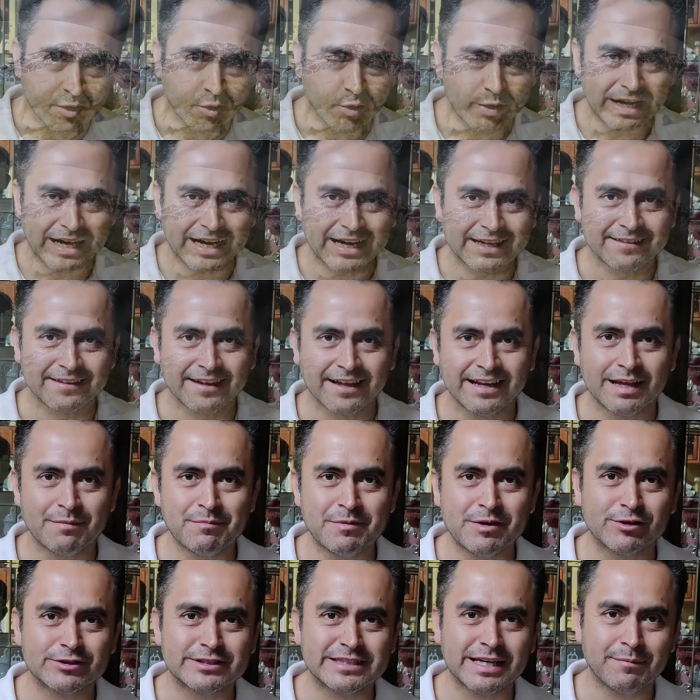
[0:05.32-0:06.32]
Hola, ¿qué tal
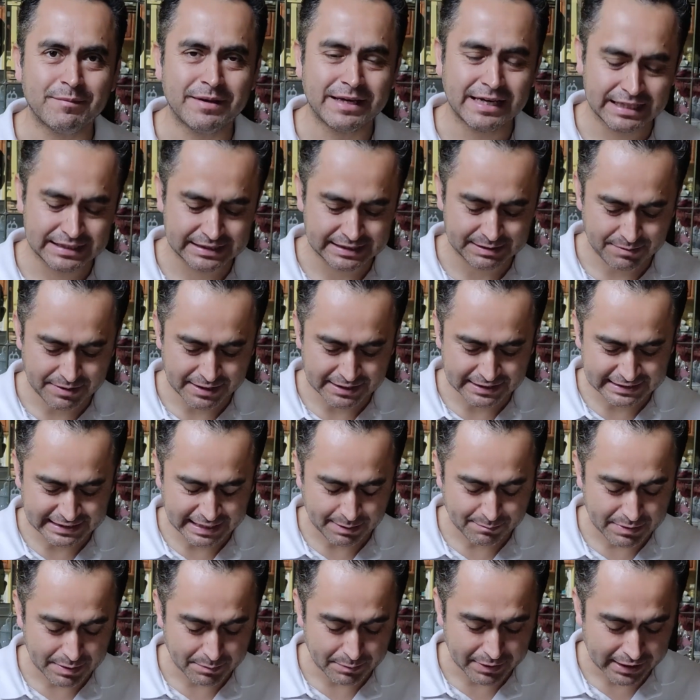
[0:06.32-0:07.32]
amigos y amigas?
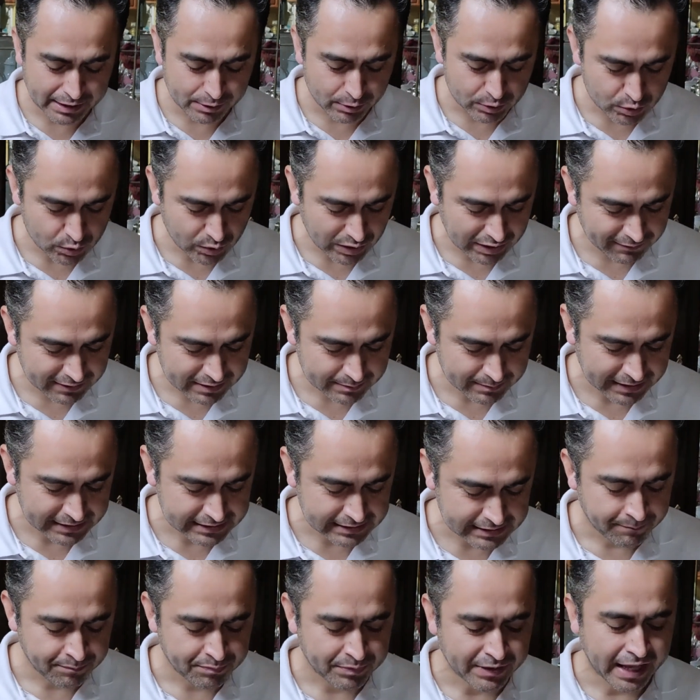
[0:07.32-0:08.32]
Sean bienvenidos una vez
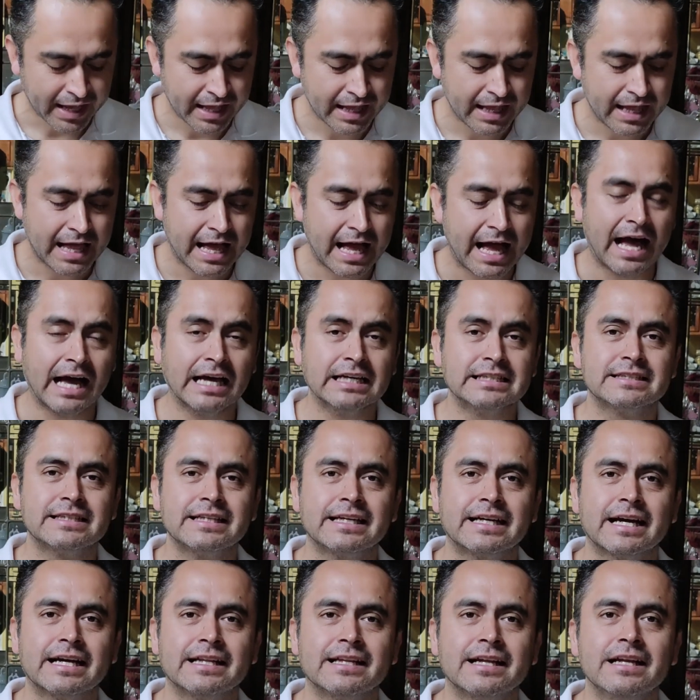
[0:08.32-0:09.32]
más a
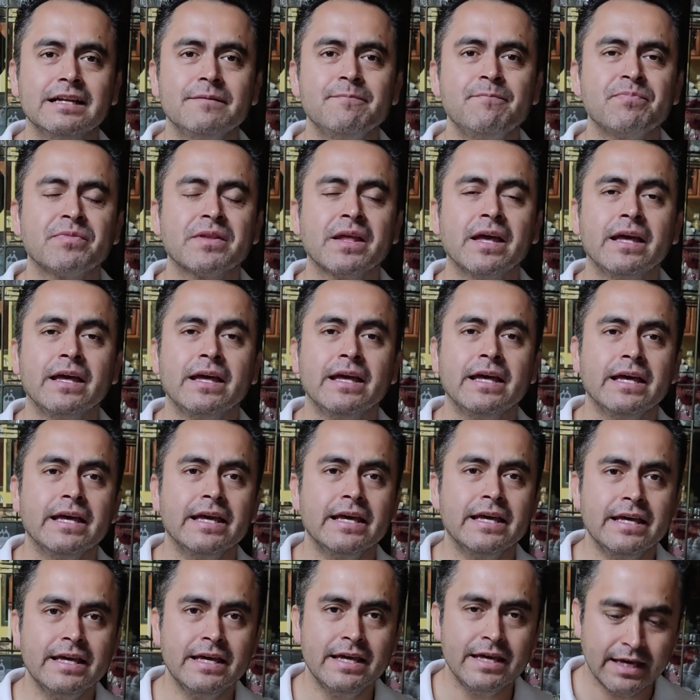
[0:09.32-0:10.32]
este canal.
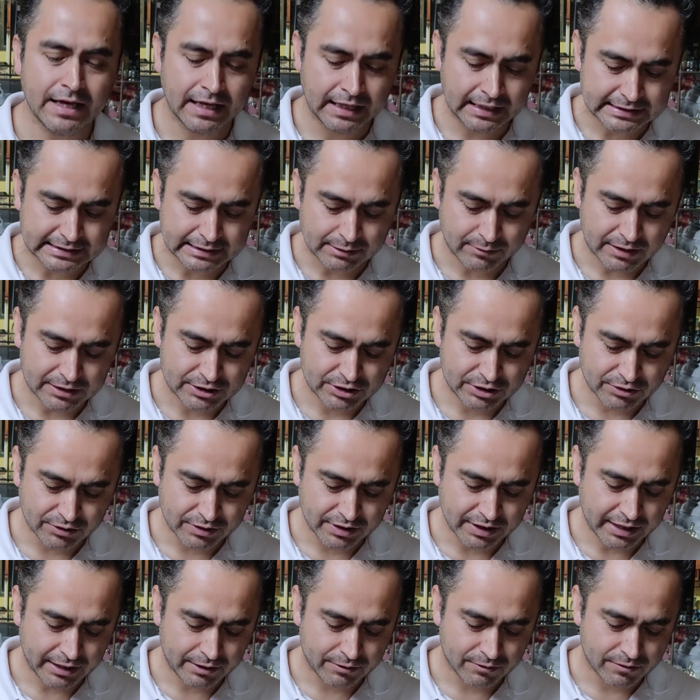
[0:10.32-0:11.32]
Y en esta
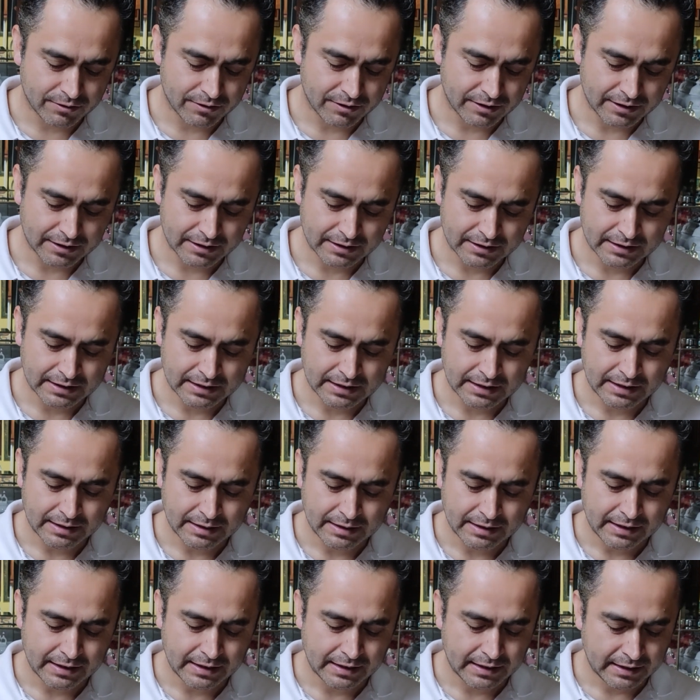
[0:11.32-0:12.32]
ocasión quiero
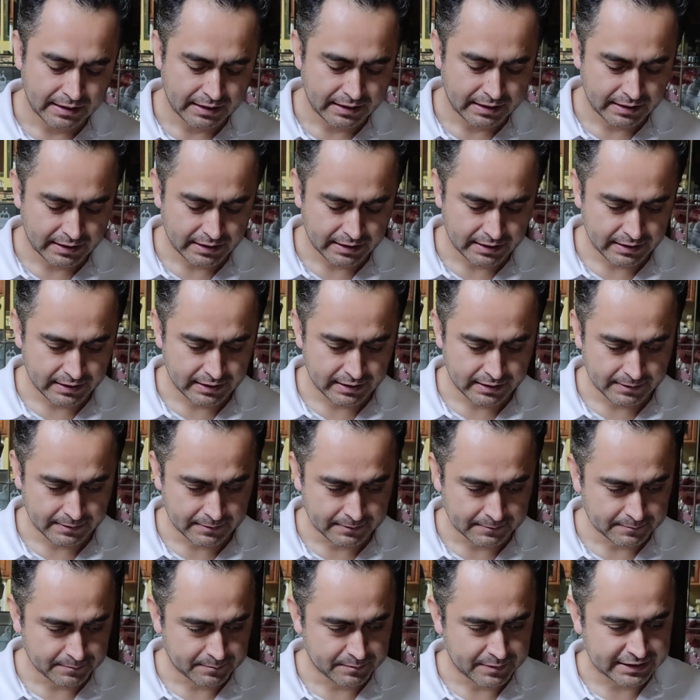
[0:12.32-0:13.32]

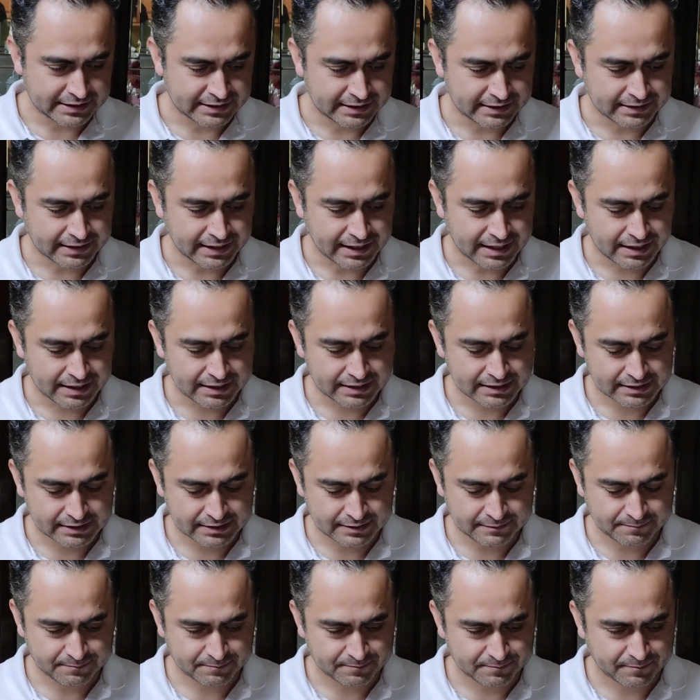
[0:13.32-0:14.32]
eh,
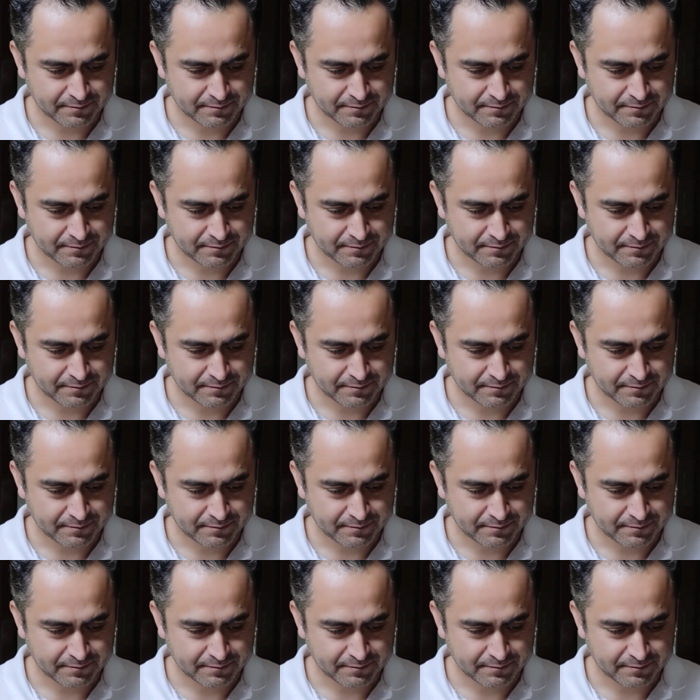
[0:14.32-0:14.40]
presentarles